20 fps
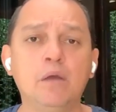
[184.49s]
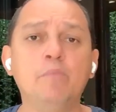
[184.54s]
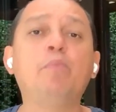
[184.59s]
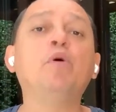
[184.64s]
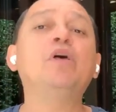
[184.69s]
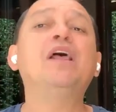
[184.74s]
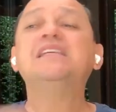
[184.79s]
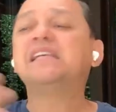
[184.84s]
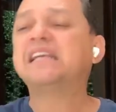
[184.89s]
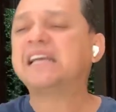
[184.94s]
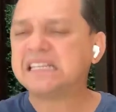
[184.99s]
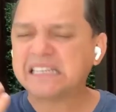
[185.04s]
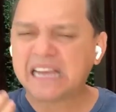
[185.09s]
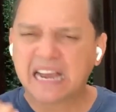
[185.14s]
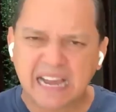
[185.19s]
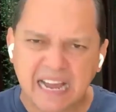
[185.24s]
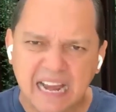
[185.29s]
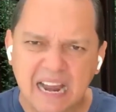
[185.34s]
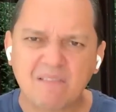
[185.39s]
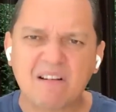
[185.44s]
Podía ser que
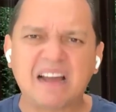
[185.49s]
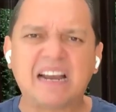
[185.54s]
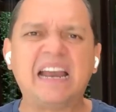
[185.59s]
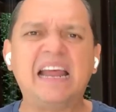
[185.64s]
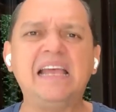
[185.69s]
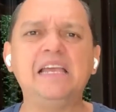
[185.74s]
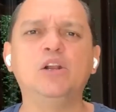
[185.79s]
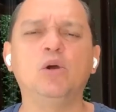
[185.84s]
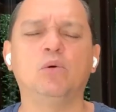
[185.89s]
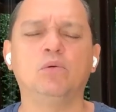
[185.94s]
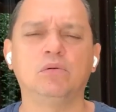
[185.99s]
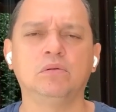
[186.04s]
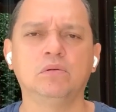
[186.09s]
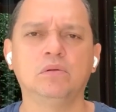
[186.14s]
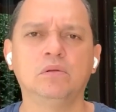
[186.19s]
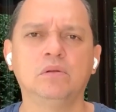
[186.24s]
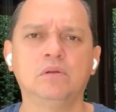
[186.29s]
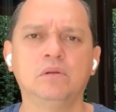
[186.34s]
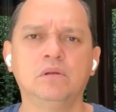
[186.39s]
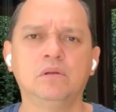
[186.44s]
sacara a Barreiro
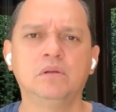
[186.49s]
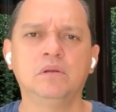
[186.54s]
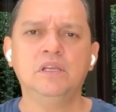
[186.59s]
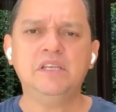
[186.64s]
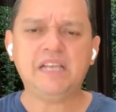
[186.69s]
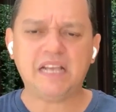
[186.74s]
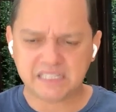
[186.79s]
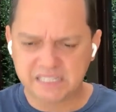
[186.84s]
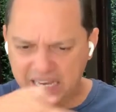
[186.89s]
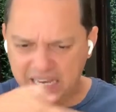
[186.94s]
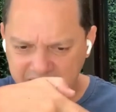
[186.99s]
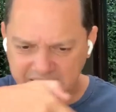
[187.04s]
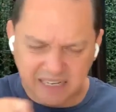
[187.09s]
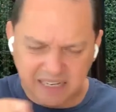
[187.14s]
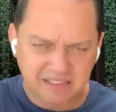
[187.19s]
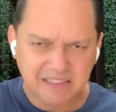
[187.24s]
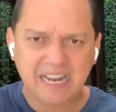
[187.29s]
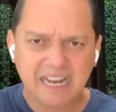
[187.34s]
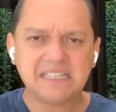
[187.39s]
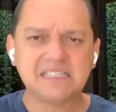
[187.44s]
y así hacer
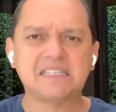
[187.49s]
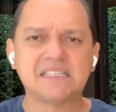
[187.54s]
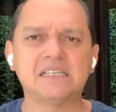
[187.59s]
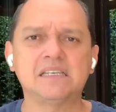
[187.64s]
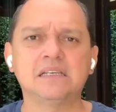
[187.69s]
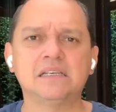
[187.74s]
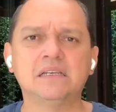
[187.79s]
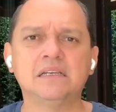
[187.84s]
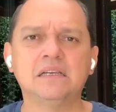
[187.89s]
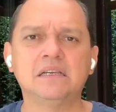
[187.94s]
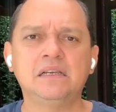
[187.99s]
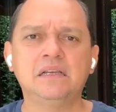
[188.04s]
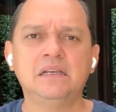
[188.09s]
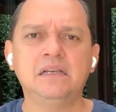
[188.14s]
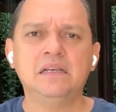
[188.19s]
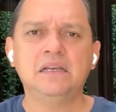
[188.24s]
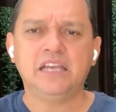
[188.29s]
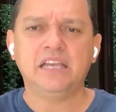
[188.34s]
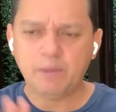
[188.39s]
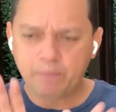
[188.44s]
tres
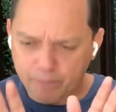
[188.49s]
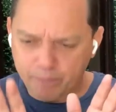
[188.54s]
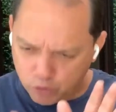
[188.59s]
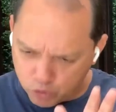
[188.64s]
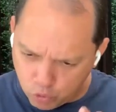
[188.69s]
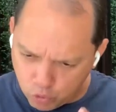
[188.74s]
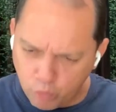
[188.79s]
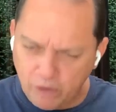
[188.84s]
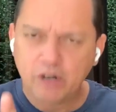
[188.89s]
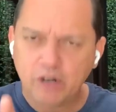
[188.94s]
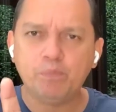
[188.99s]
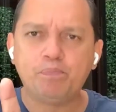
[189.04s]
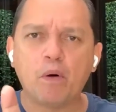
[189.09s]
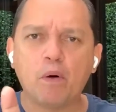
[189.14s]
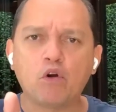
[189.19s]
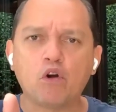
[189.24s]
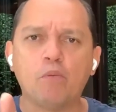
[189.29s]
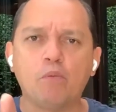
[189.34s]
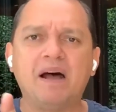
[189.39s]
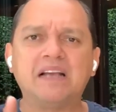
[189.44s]
y subir un
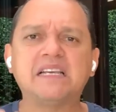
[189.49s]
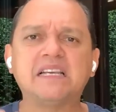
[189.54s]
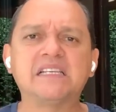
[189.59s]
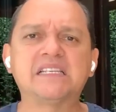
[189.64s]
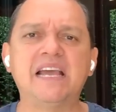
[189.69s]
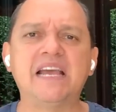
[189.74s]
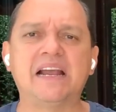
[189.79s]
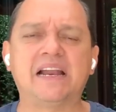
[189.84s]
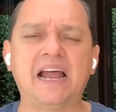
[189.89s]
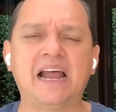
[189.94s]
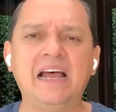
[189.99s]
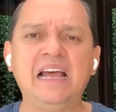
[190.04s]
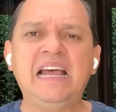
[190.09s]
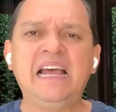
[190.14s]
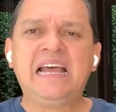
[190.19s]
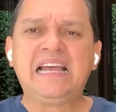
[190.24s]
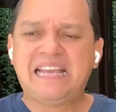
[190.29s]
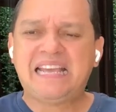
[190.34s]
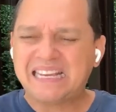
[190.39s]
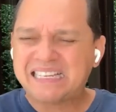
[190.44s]
poco más a Sierra,
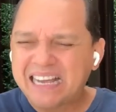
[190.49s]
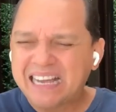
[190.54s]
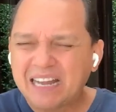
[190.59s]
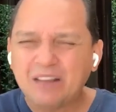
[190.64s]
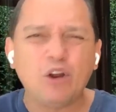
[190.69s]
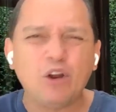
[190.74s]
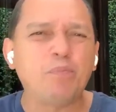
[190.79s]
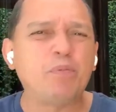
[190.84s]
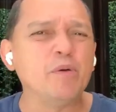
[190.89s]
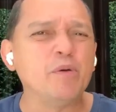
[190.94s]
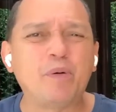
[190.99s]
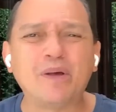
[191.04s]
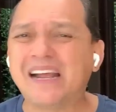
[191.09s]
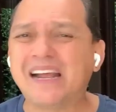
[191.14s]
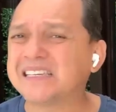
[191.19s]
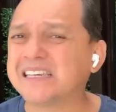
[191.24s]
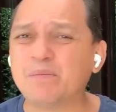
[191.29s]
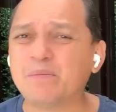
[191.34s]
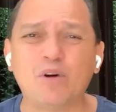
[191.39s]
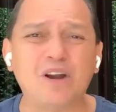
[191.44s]
que a Sierra no lo puede poner a
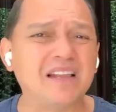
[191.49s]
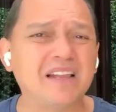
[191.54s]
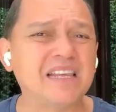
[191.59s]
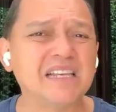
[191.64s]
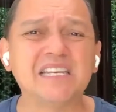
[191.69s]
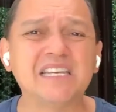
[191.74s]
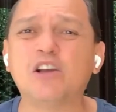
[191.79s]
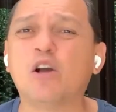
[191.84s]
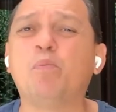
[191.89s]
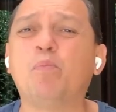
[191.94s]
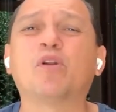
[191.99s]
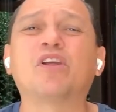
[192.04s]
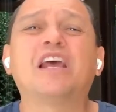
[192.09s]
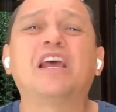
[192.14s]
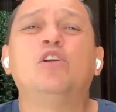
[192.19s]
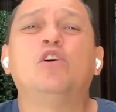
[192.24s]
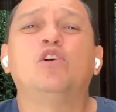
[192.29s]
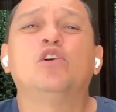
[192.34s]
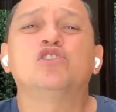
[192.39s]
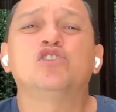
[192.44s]
hacer volante 5 porque
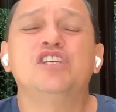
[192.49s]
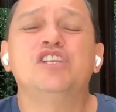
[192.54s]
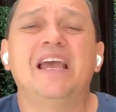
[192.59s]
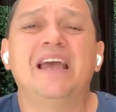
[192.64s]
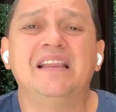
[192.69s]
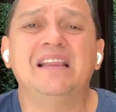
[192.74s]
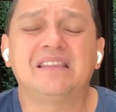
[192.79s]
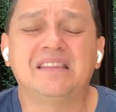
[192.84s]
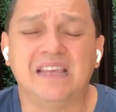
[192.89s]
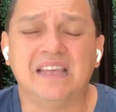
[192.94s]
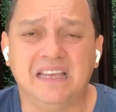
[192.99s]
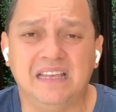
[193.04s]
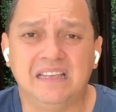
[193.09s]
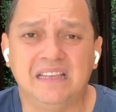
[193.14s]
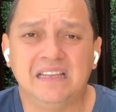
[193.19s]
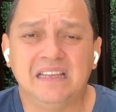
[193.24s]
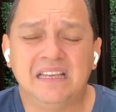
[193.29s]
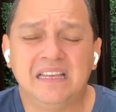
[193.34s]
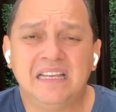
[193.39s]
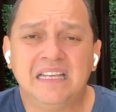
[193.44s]
no lo siente.
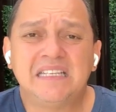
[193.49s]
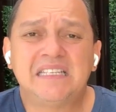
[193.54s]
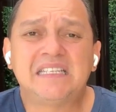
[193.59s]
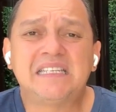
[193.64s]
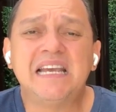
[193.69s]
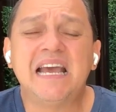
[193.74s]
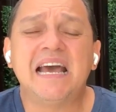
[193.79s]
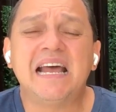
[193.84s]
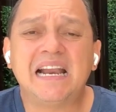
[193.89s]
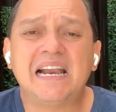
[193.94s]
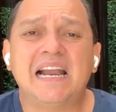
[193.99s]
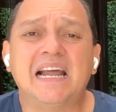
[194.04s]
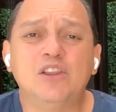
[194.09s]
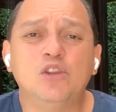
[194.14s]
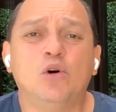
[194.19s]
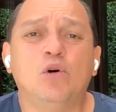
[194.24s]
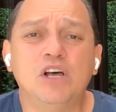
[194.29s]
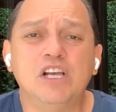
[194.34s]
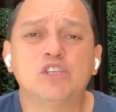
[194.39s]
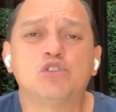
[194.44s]
Sierra
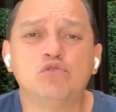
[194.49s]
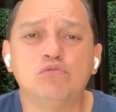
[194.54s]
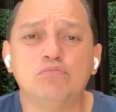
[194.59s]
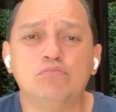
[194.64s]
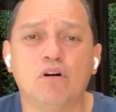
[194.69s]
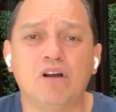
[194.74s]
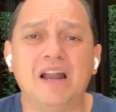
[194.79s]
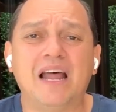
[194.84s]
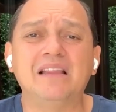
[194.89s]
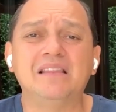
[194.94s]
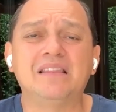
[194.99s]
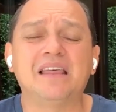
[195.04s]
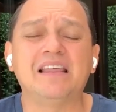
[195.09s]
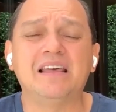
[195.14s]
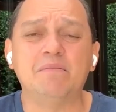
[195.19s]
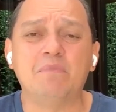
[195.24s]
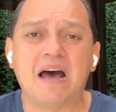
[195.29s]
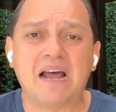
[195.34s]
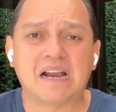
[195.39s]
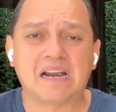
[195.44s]
no es un volante
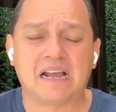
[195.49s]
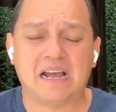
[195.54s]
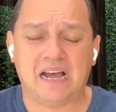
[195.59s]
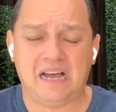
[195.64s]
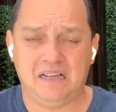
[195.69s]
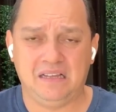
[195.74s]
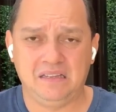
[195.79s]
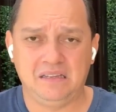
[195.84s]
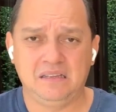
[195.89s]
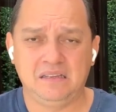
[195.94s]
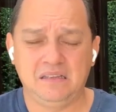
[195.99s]
de marca.